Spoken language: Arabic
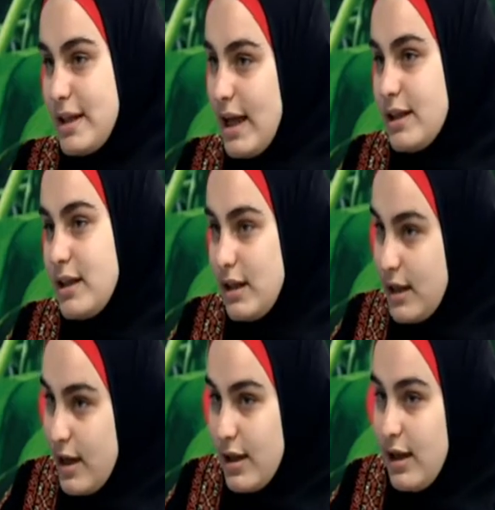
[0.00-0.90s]
تحدي
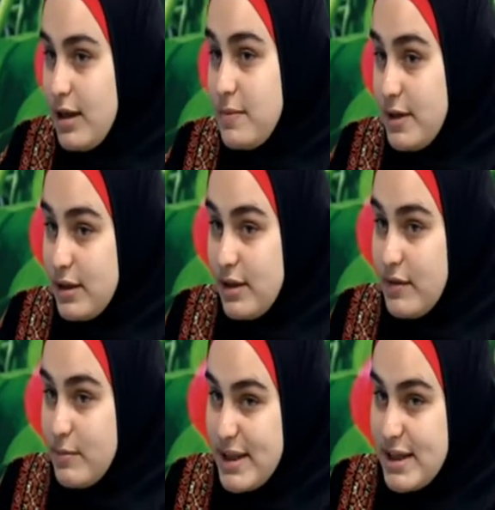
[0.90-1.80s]
القراءة العربي عندنا في
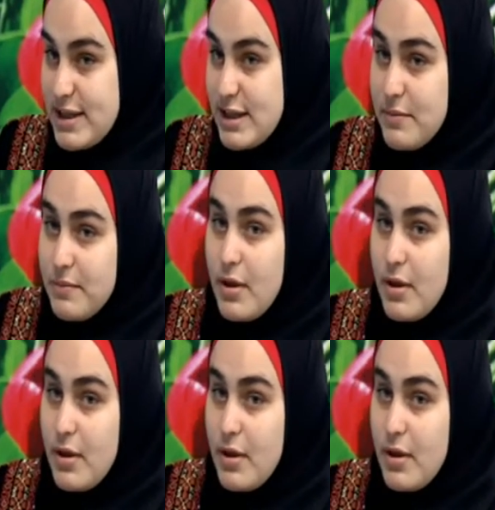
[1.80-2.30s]
المدرسة